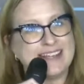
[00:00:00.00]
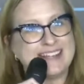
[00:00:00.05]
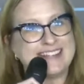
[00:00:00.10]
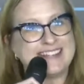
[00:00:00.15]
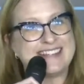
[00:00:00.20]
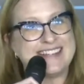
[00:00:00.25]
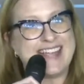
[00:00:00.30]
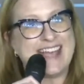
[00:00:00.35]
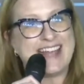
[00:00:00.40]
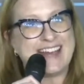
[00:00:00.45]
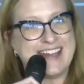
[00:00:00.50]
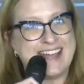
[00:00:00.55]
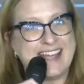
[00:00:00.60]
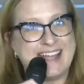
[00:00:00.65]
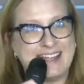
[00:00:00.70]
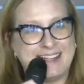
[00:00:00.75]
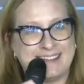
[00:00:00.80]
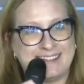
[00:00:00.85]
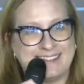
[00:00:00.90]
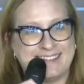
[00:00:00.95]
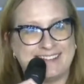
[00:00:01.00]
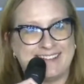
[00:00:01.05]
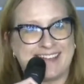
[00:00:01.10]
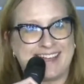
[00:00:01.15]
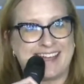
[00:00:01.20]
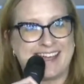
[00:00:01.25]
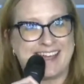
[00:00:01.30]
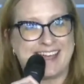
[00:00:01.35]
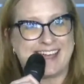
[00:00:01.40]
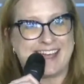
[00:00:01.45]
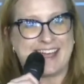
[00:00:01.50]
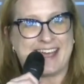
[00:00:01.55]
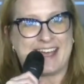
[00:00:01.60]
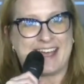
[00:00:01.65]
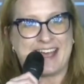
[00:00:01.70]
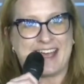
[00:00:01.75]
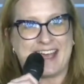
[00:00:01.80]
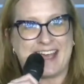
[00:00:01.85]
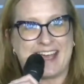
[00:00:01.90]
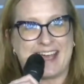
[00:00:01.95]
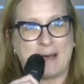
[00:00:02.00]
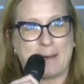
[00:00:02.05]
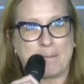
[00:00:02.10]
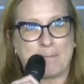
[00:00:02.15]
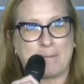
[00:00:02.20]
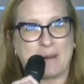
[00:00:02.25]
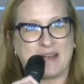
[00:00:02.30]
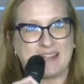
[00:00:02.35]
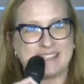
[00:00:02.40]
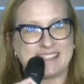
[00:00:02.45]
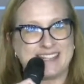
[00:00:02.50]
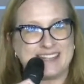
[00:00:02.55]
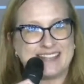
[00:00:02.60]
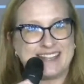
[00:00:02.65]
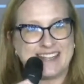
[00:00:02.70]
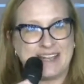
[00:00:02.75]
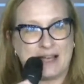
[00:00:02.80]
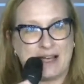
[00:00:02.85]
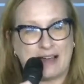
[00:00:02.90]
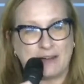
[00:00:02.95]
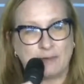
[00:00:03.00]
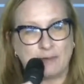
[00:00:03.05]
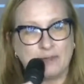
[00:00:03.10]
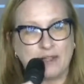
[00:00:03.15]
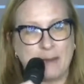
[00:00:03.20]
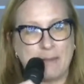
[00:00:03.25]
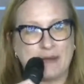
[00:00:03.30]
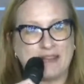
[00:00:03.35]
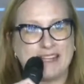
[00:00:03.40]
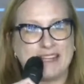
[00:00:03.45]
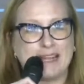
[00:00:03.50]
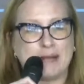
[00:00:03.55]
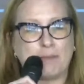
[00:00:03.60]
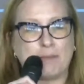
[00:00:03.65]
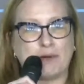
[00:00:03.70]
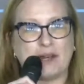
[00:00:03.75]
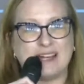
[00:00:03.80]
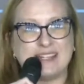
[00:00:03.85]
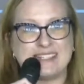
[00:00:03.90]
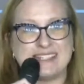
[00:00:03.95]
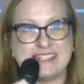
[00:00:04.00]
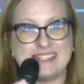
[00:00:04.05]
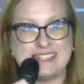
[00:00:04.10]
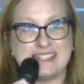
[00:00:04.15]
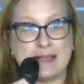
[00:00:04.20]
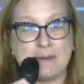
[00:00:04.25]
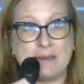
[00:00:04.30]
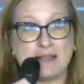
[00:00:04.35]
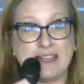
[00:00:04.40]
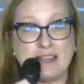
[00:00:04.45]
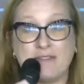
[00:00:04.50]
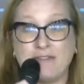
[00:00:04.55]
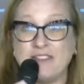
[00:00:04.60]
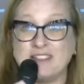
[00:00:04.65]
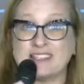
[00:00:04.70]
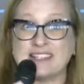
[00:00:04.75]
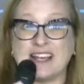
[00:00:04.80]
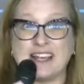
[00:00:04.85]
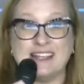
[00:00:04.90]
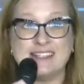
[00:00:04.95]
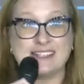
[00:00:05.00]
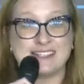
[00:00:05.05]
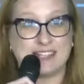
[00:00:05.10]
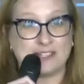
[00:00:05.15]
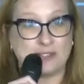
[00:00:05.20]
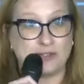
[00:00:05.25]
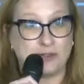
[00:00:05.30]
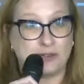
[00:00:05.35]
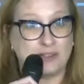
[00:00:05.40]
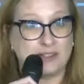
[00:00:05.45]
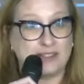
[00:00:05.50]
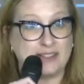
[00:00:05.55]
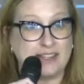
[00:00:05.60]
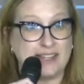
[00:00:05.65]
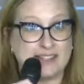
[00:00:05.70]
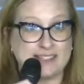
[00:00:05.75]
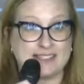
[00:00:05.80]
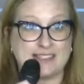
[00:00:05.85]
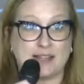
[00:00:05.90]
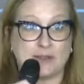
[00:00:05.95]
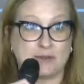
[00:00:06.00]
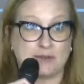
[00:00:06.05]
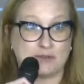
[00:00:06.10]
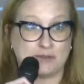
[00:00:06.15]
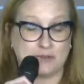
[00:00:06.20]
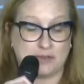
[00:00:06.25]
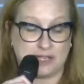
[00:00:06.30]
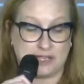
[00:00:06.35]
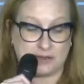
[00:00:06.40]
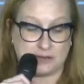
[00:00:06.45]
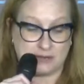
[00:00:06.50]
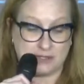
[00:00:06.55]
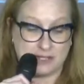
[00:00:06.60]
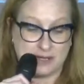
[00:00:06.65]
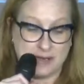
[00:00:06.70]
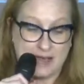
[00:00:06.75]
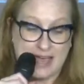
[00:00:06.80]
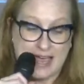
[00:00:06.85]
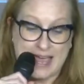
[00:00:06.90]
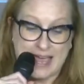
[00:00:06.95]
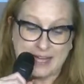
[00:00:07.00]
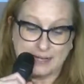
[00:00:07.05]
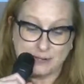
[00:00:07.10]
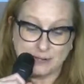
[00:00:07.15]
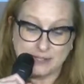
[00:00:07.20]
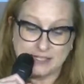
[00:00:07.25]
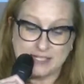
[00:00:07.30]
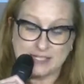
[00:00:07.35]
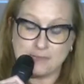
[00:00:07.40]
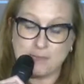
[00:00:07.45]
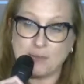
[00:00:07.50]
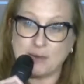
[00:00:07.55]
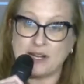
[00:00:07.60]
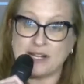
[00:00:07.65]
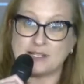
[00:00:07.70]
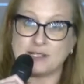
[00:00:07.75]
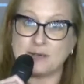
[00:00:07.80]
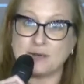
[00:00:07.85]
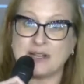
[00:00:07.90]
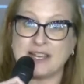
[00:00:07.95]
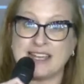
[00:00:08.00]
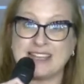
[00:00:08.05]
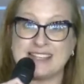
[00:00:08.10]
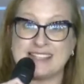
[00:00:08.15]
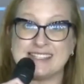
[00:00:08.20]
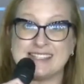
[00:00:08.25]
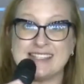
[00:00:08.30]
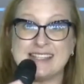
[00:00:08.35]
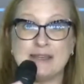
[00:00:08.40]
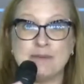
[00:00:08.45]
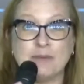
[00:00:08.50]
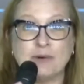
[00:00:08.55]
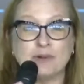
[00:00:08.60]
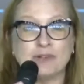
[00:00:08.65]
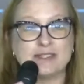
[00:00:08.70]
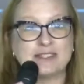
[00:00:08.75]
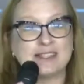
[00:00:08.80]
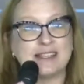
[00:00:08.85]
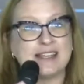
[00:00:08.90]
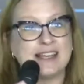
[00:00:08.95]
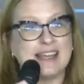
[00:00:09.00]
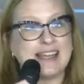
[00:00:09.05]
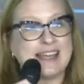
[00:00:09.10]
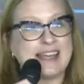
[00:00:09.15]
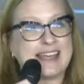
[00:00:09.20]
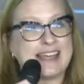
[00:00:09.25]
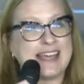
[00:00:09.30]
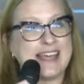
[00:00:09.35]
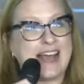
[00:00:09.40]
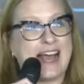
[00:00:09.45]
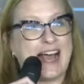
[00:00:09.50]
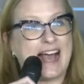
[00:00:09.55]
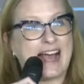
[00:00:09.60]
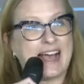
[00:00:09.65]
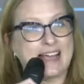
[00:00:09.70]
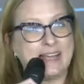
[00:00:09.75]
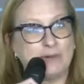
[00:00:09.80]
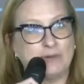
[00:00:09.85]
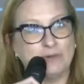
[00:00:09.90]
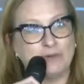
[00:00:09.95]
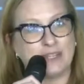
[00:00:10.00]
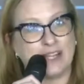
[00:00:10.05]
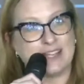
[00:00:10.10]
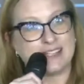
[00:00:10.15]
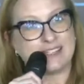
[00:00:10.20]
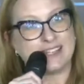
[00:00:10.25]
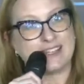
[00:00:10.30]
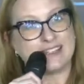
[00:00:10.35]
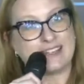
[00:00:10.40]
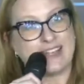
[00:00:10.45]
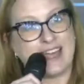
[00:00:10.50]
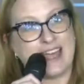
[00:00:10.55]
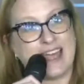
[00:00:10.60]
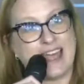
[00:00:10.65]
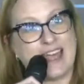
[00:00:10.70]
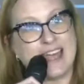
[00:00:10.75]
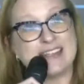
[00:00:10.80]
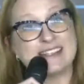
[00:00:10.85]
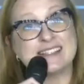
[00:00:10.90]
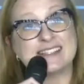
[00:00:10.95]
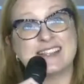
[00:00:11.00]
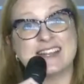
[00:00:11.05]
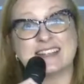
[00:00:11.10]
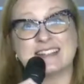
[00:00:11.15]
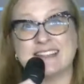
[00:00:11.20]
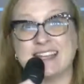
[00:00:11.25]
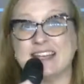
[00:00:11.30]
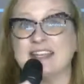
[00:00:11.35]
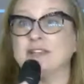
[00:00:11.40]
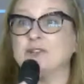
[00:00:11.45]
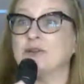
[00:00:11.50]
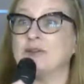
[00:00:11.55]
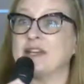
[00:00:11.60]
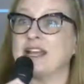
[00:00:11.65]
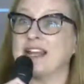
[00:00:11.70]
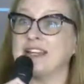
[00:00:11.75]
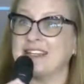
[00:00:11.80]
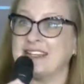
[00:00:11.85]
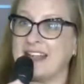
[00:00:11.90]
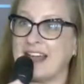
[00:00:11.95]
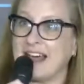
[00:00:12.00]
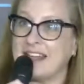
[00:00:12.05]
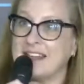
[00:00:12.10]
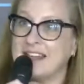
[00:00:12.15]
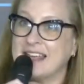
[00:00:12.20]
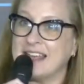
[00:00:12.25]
tiene eh, pasa de alguna manera por el sistema de fiscalización de Estados Unidos. Entonces, por eso que decimos que hay una cierta extraterritorialidad